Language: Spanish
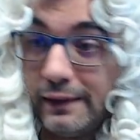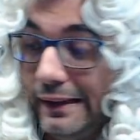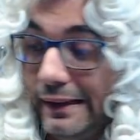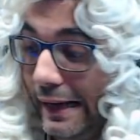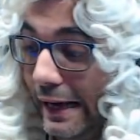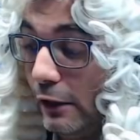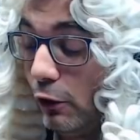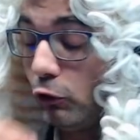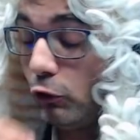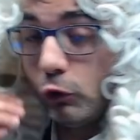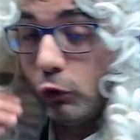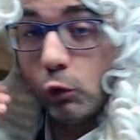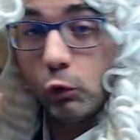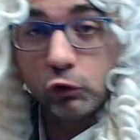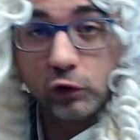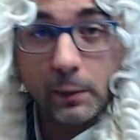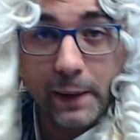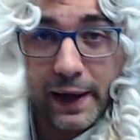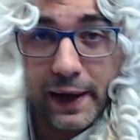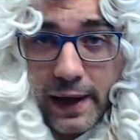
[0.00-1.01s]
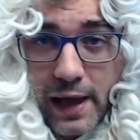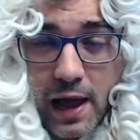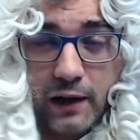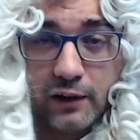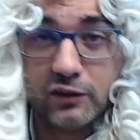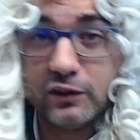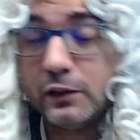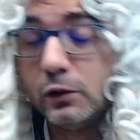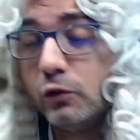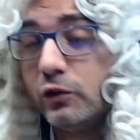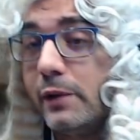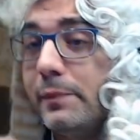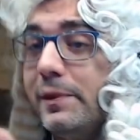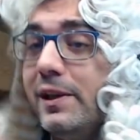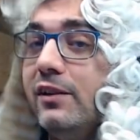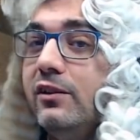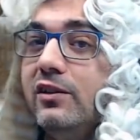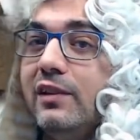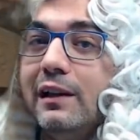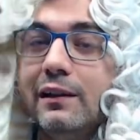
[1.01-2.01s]
que no solo usaban hacks, sino
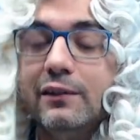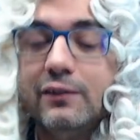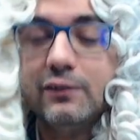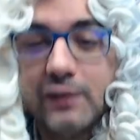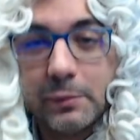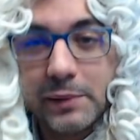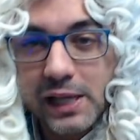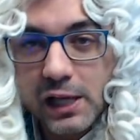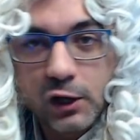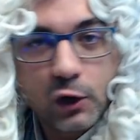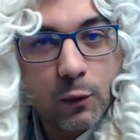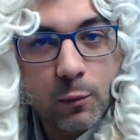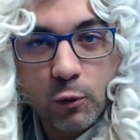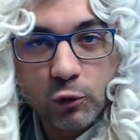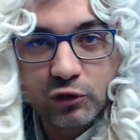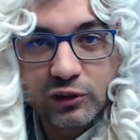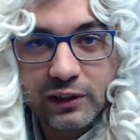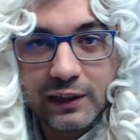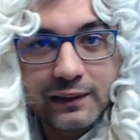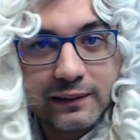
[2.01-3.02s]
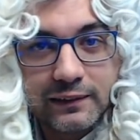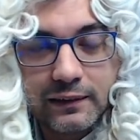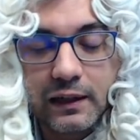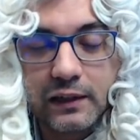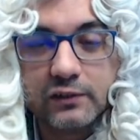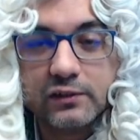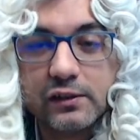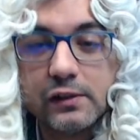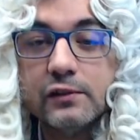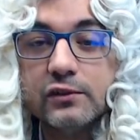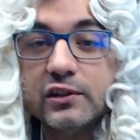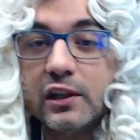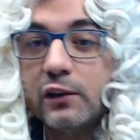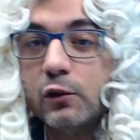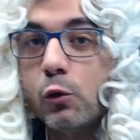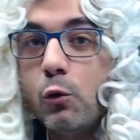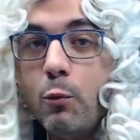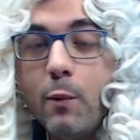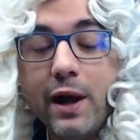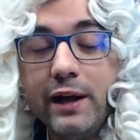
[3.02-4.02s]
también sabían cómo saltarse el
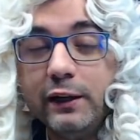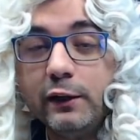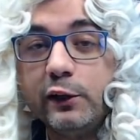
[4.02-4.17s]
Shadowban.